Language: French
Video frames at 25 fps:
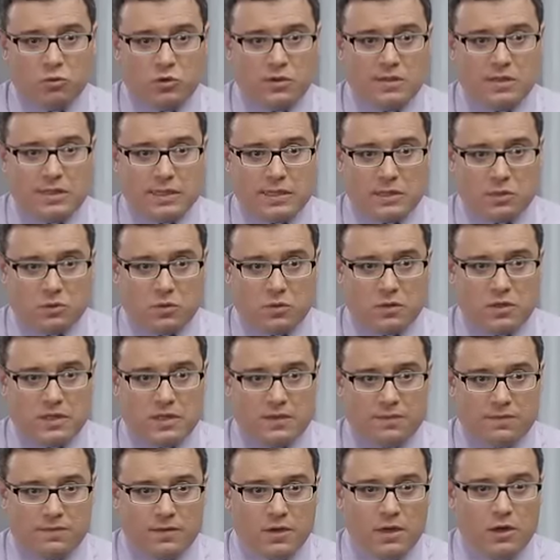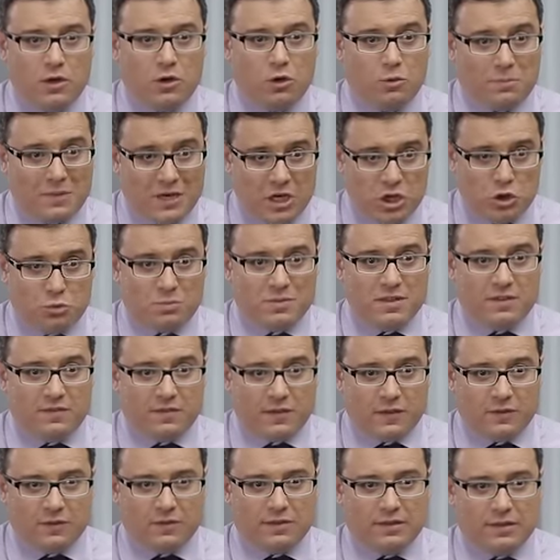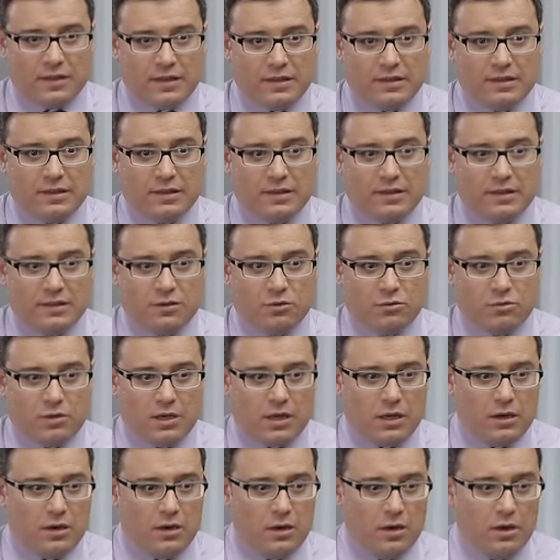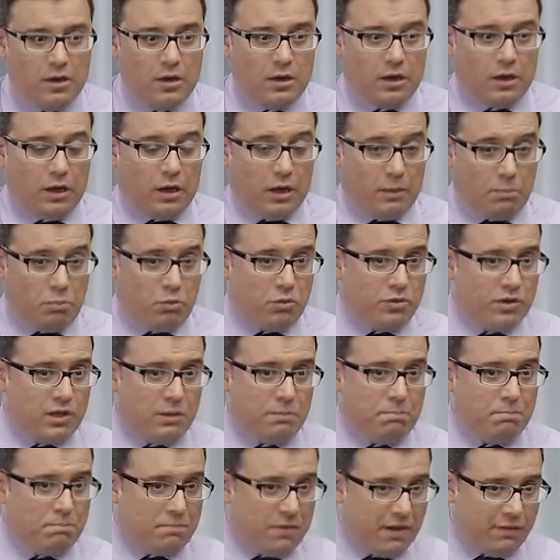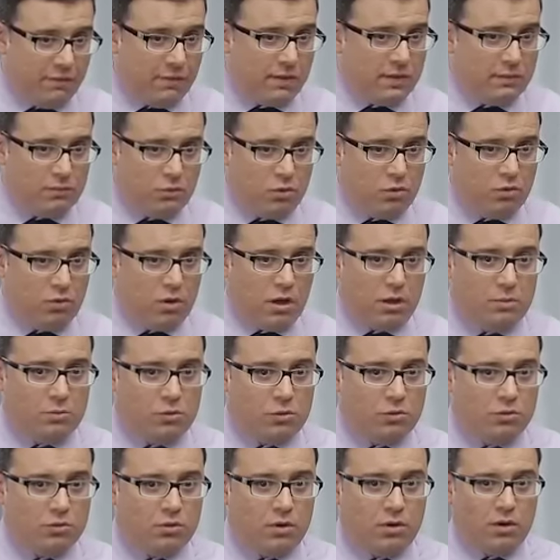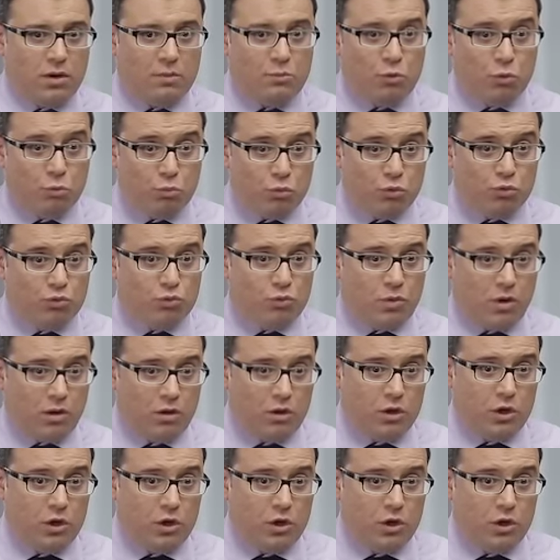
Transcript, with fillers: Police Exécutif en management financier international répondait parfaitement à mon, besoin.